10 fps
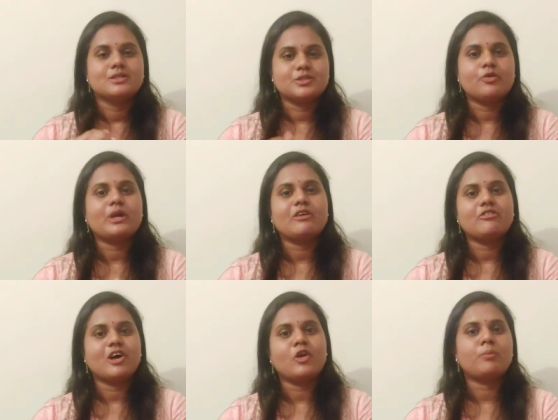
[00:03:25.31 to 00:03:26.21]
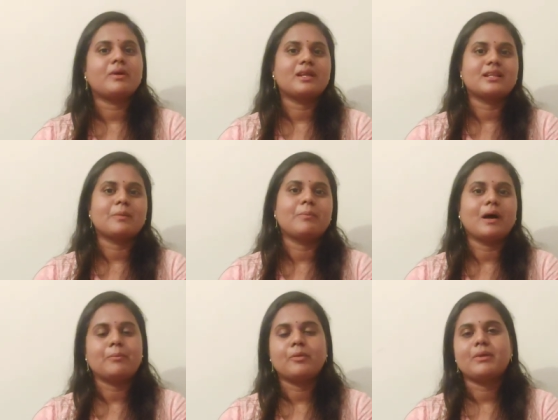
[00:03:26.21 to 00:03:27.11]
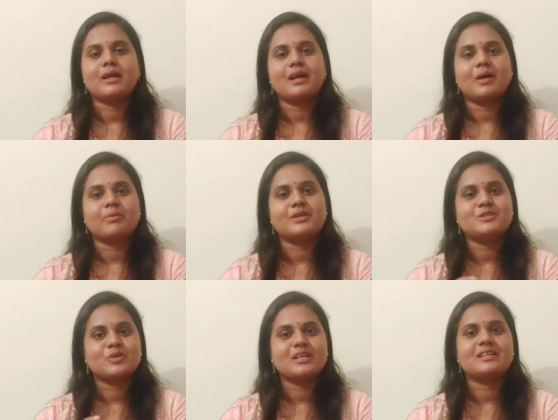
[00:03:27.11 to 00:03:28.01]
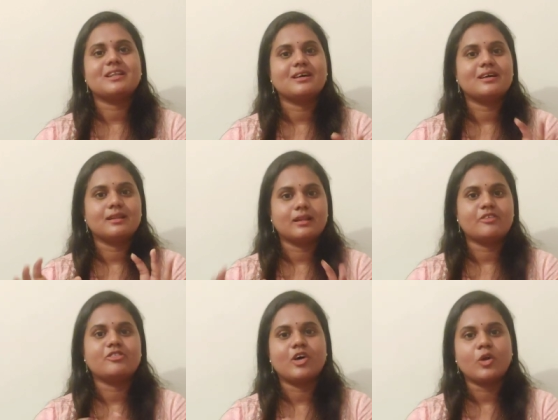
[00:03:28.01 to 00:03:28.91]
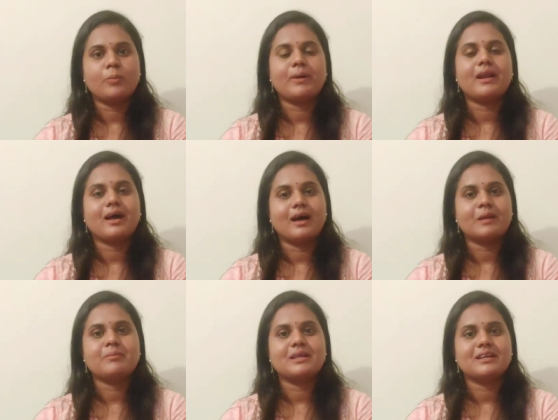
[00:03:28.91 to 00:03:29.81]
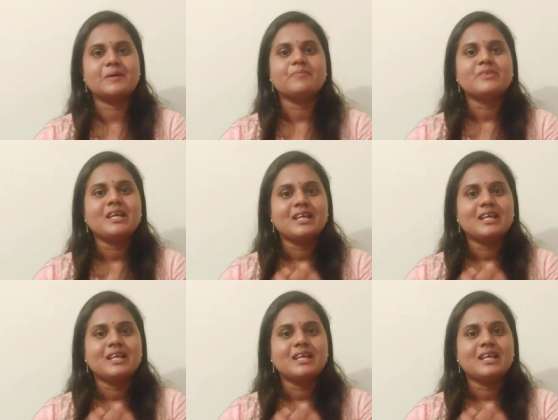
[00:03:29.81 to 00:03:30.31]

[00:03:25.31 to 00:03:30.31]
ஸோ ஓகே ஃபாலோ பண்ணி தான் பார்ப்போமே அப்படின்னு சொல்லிட்டு தான் நான் ஃபாலோ பண்ண ஆரம்பிக்கிறேன்